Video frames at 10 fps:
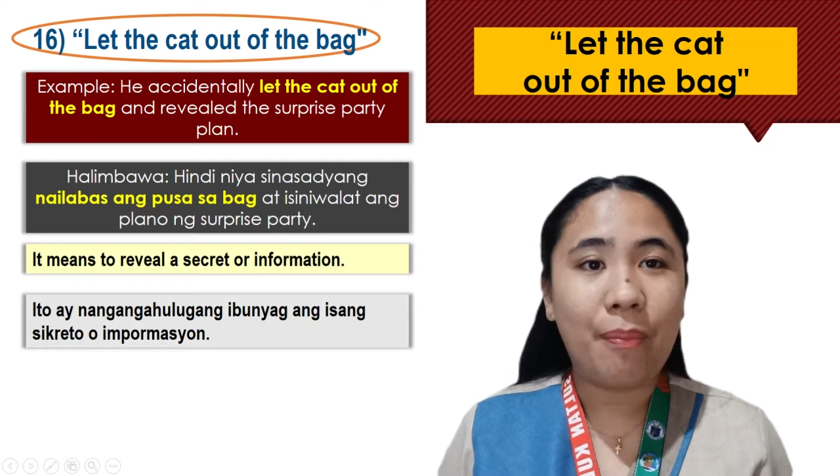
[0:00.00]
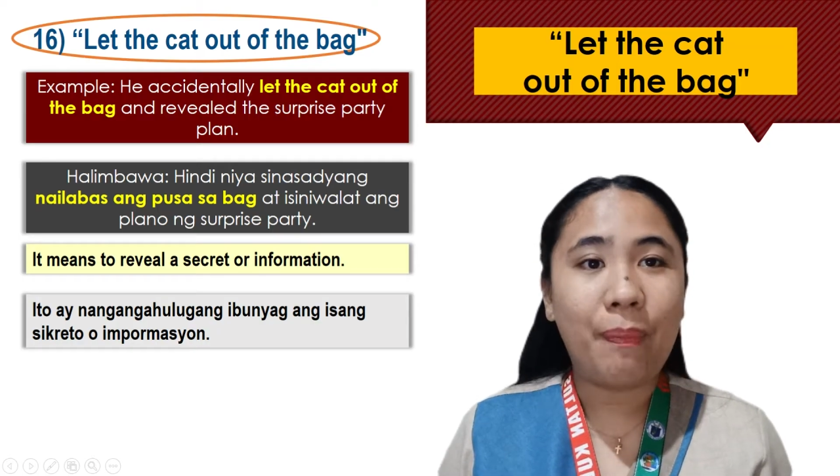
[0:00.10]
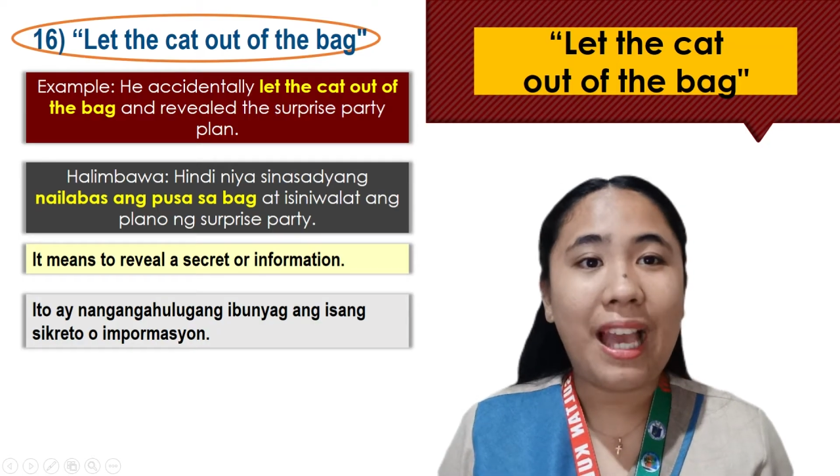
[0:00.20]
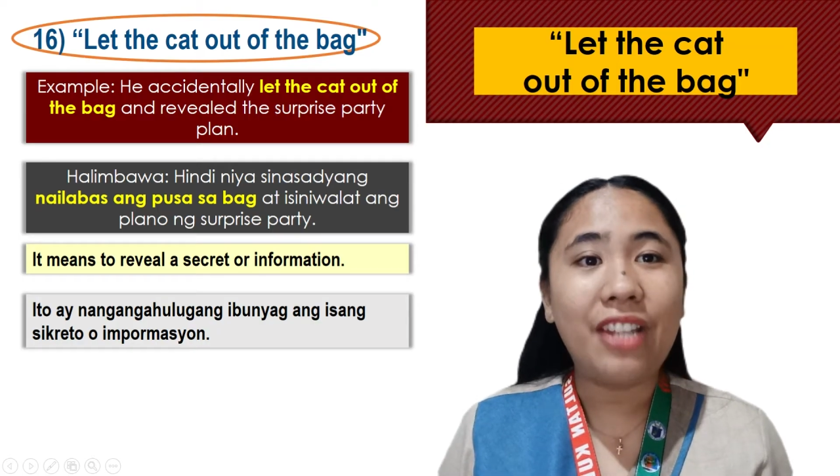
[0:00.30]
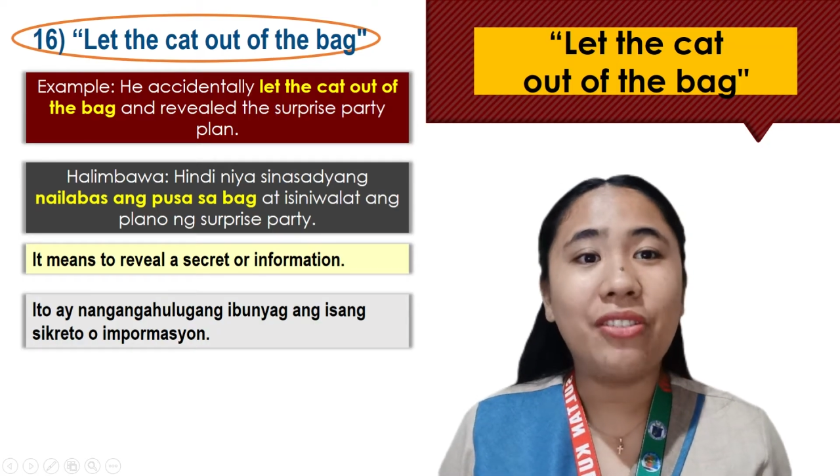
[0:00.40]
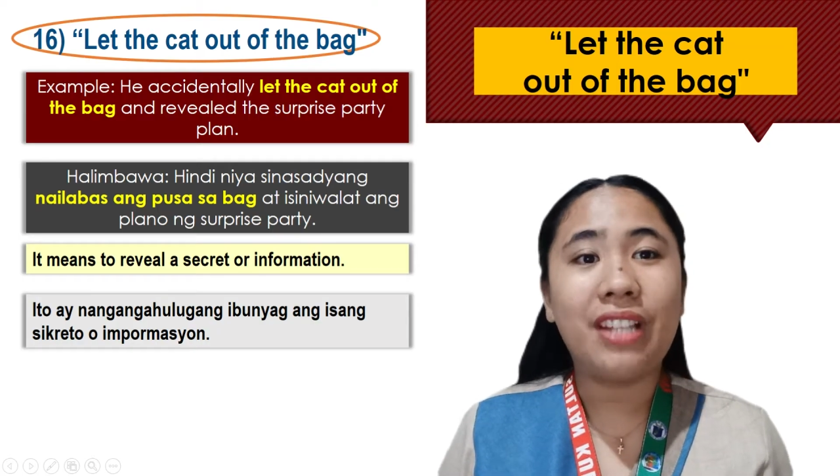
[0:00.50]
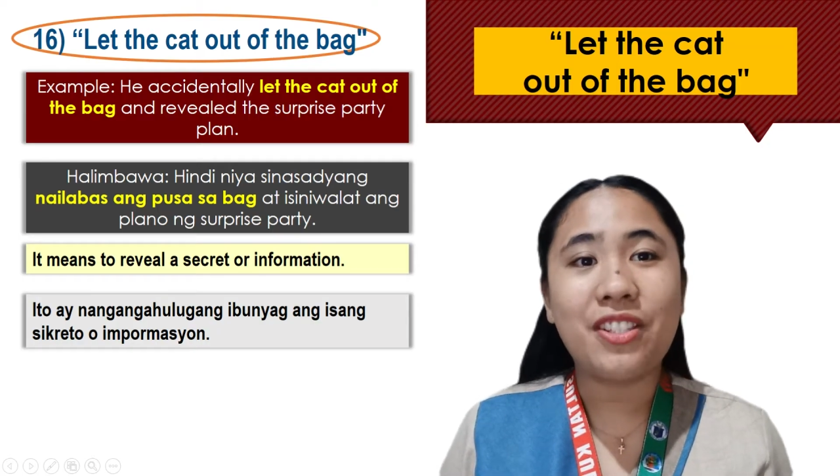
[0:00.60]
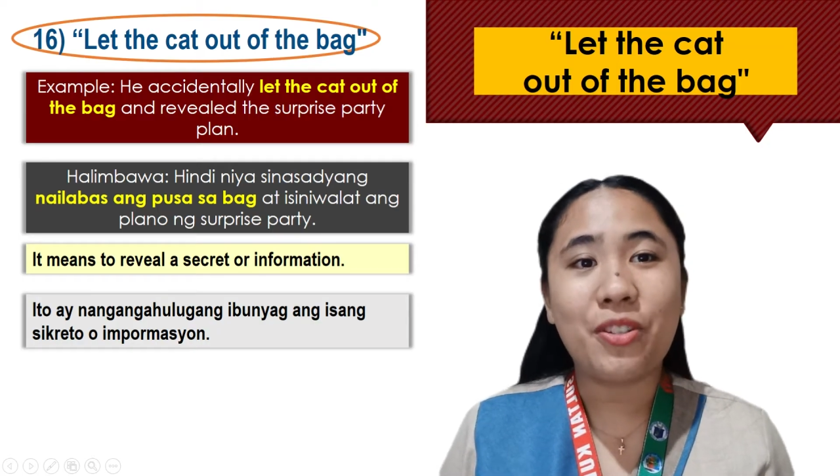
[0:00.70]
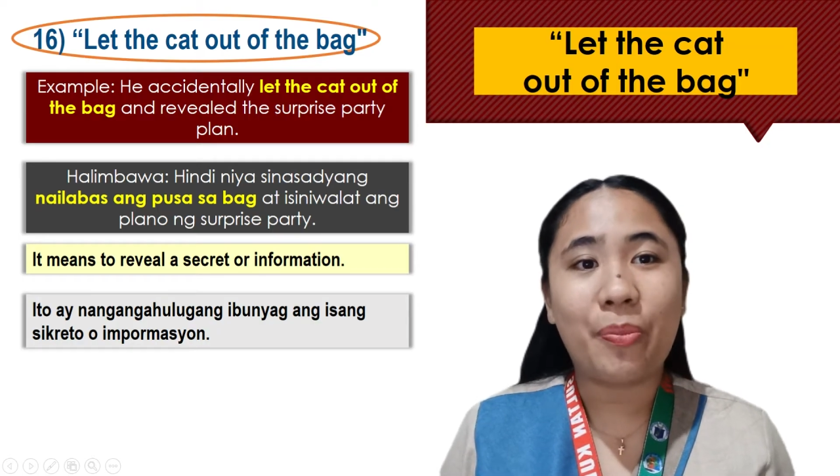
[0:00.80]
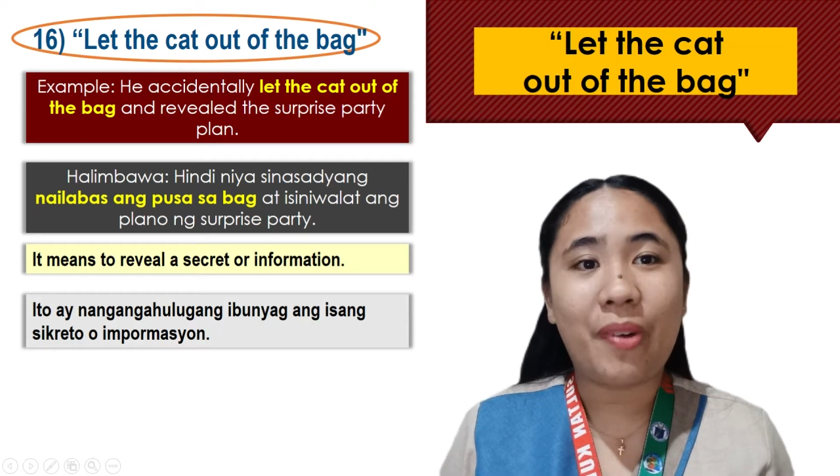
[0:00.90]
ang plano ng
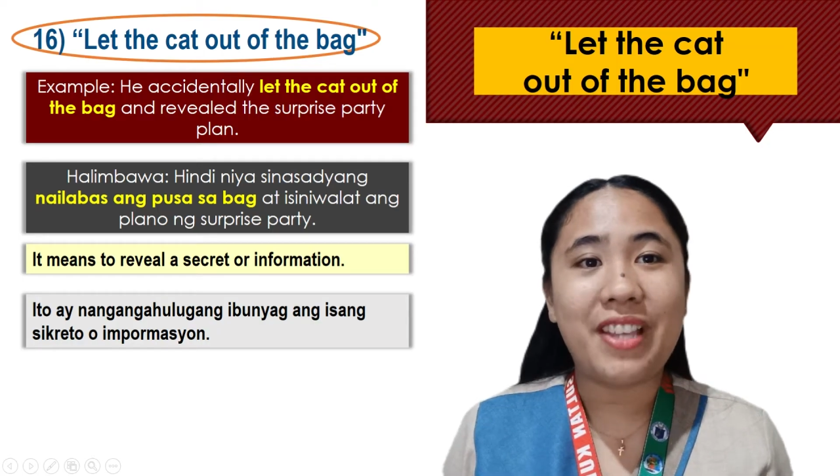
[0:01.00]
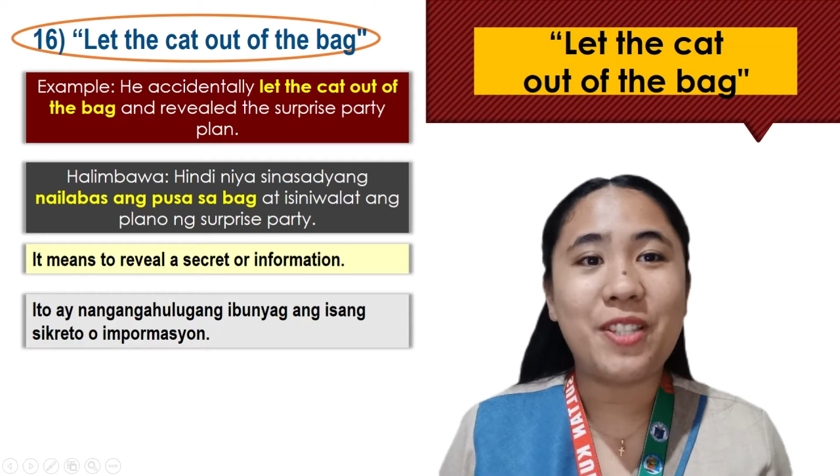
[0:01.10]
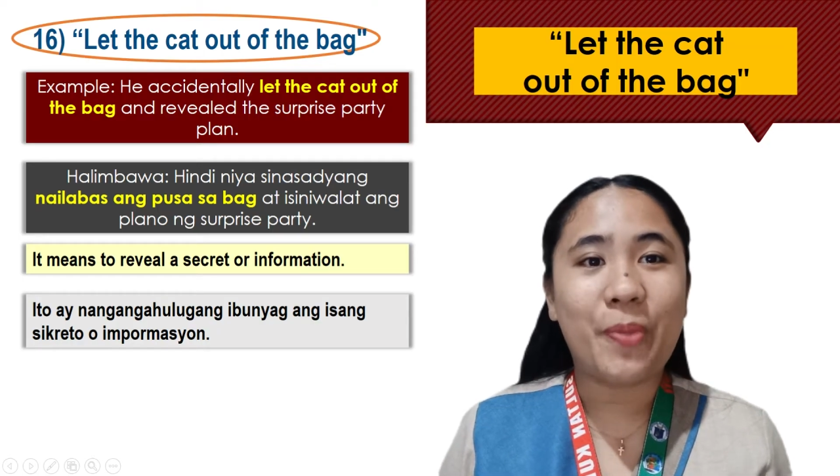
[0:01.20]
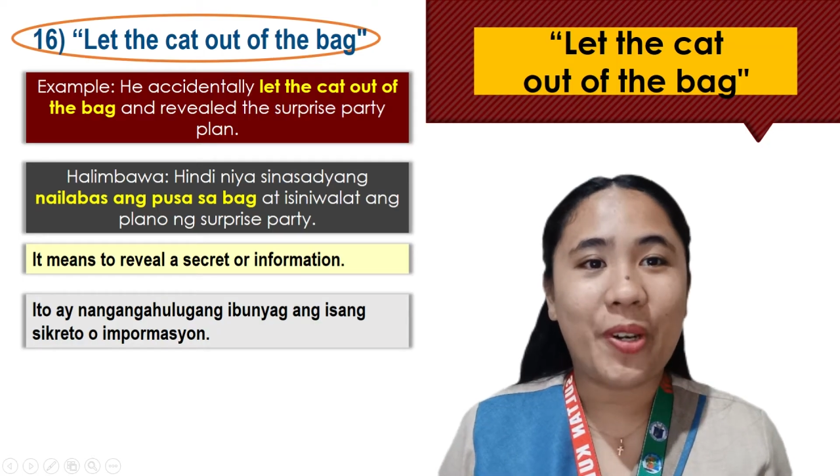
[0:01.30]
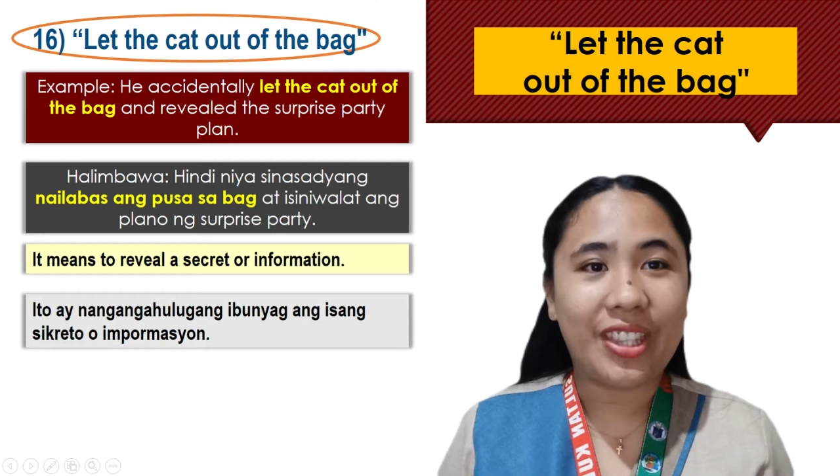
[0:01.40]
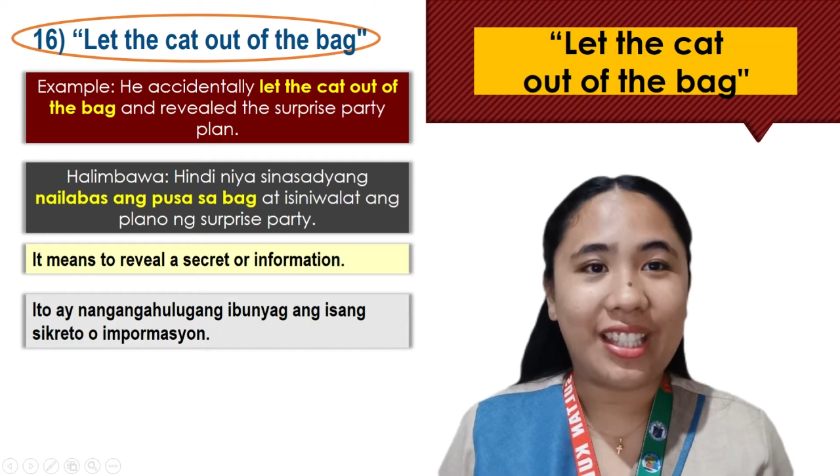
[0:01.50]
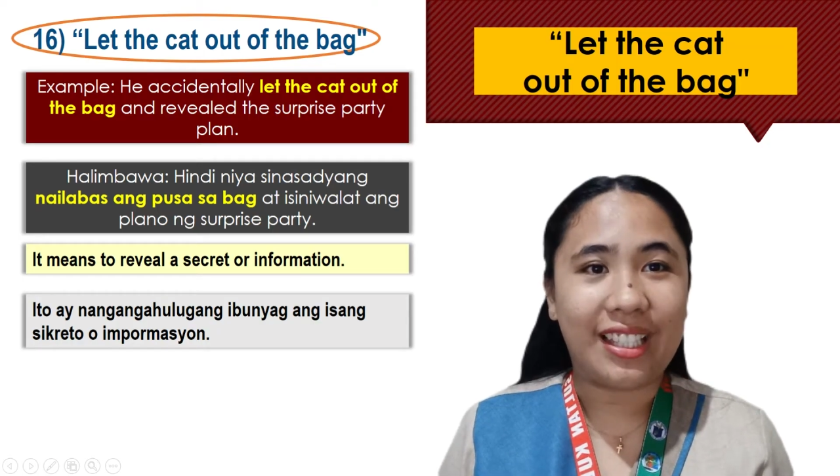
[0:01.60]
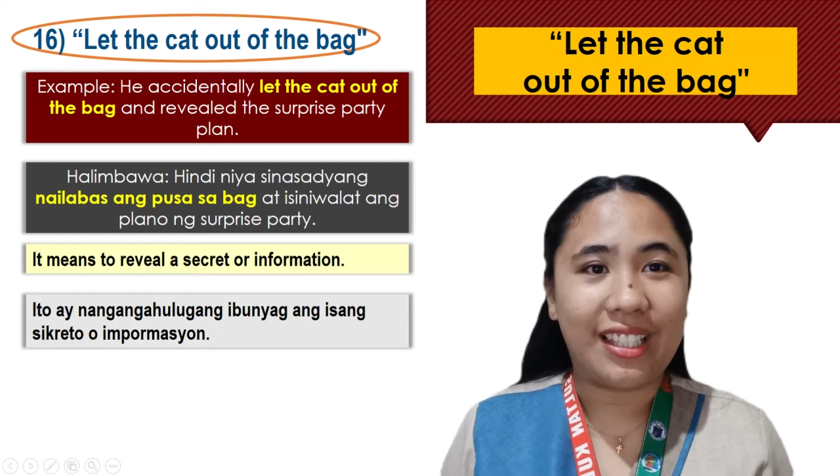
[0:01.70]
surprise party.